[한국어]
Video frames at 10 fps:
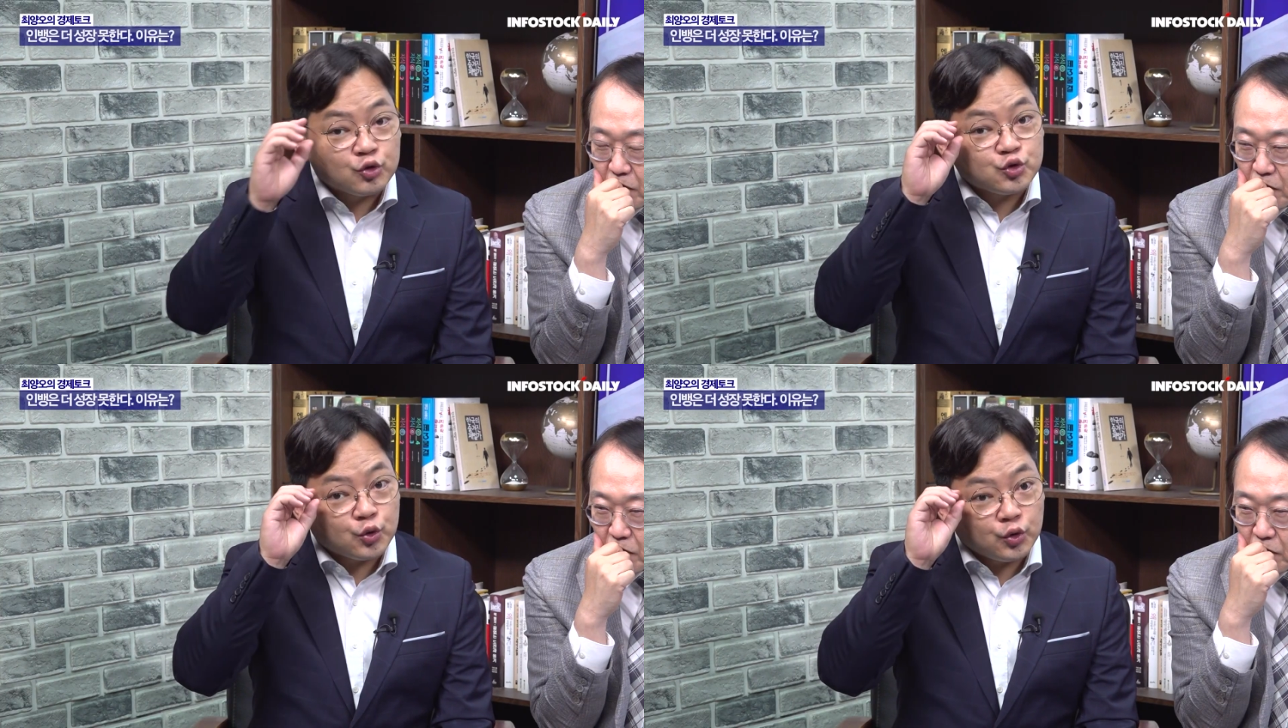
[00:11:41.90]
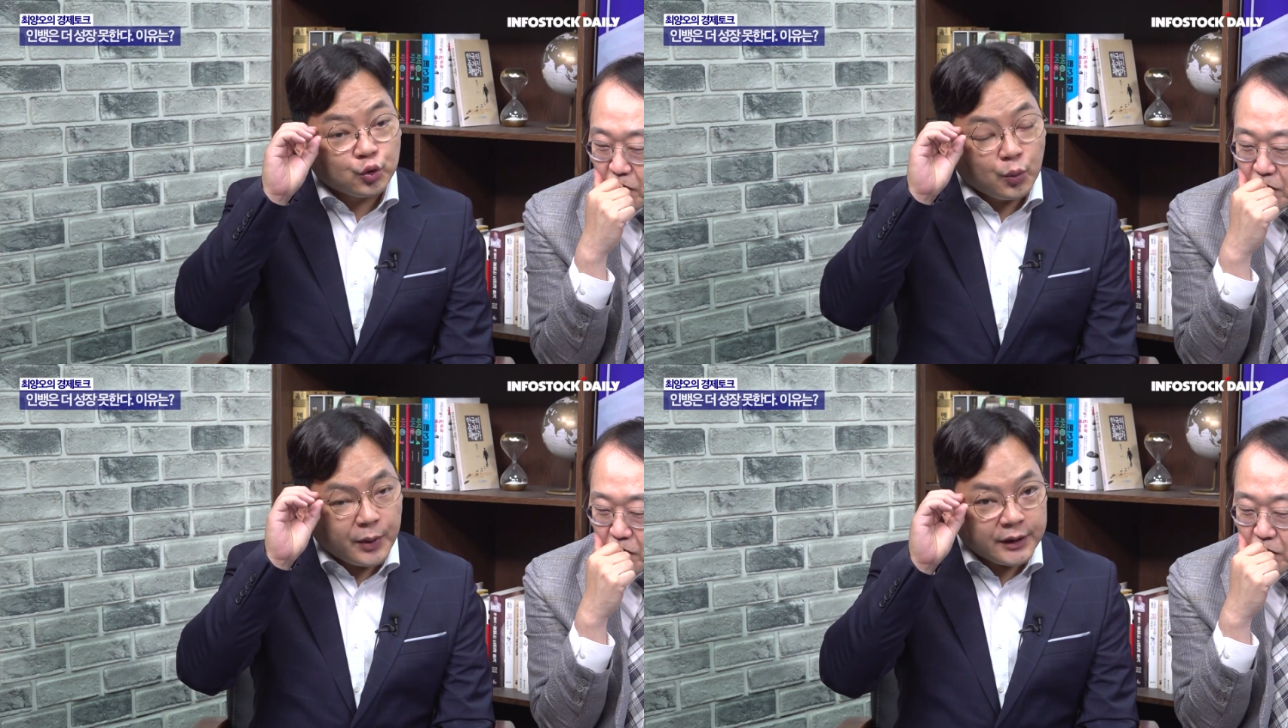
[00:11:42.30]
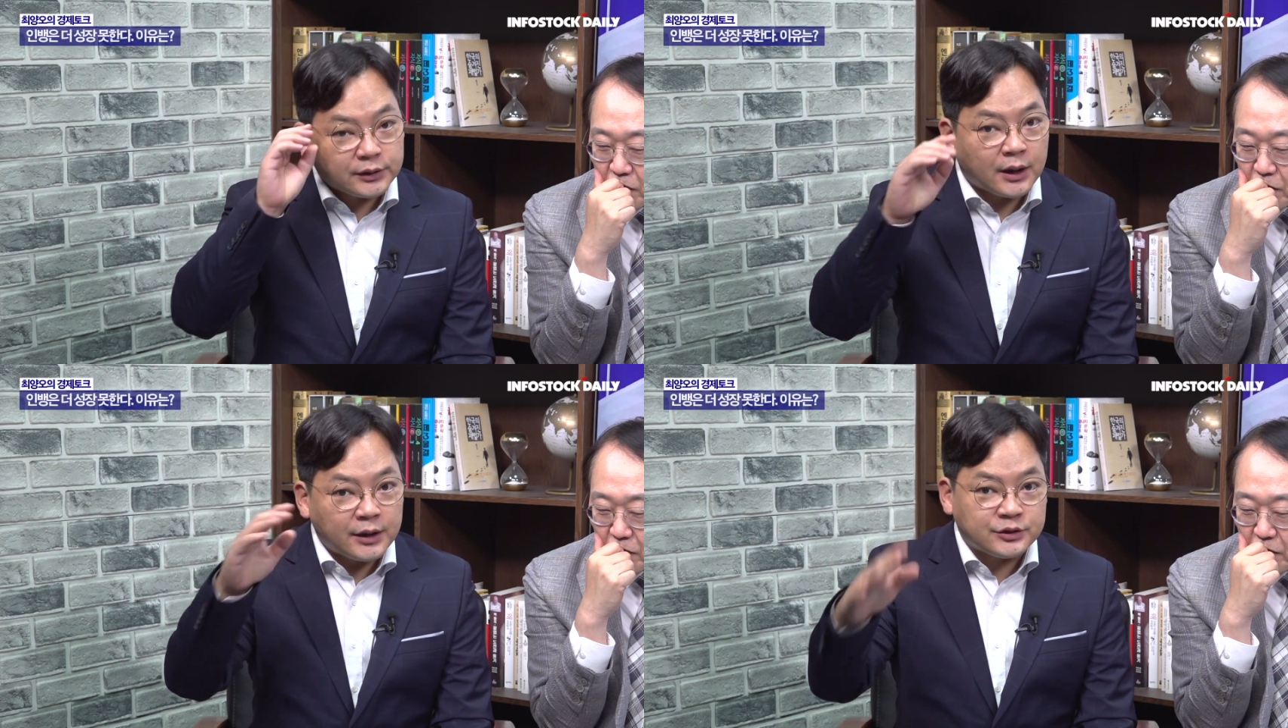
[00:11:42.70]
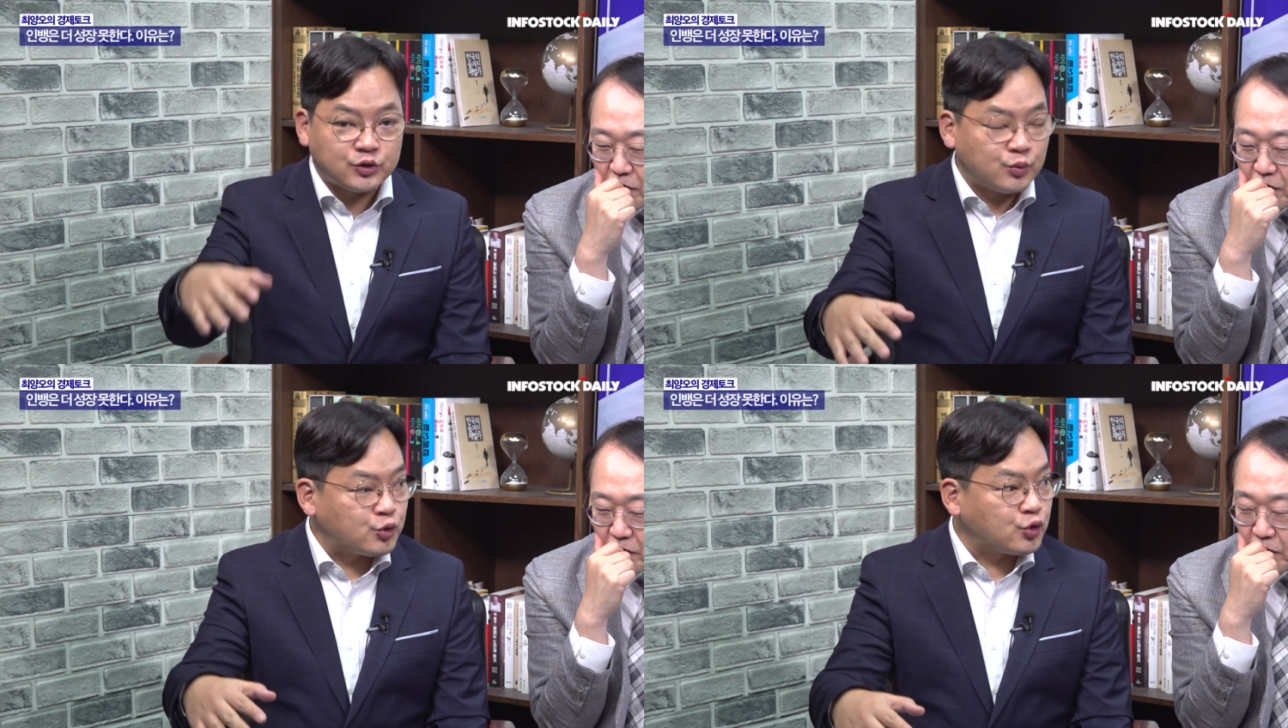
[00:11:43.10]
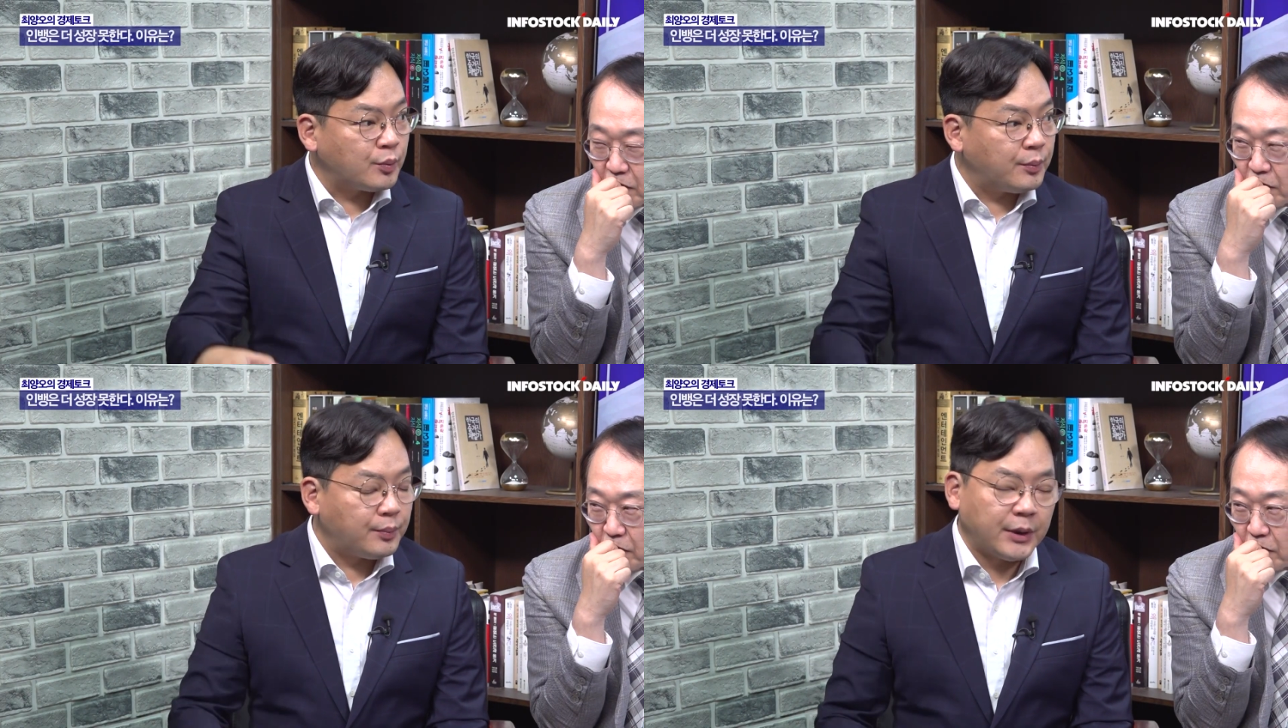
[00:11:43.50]
6조를 돌파했다가 이제 좀
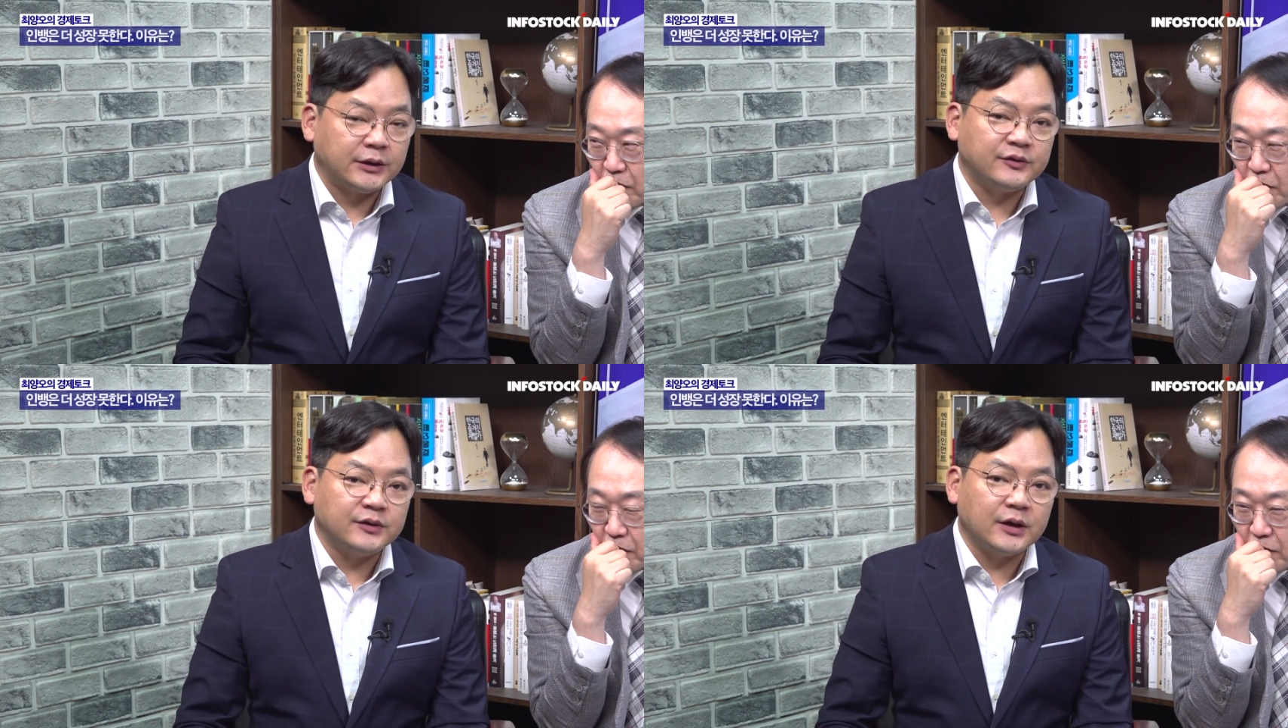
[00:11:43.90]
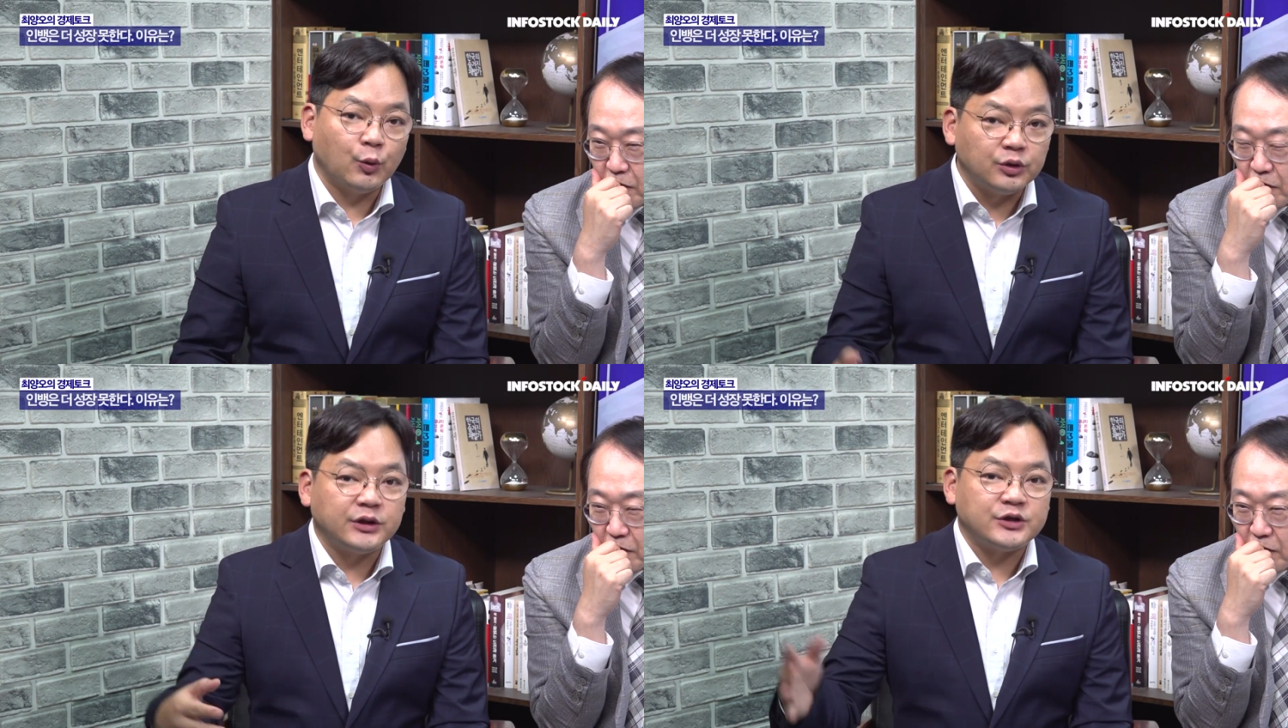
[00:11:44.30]
조정받았으니까 오늘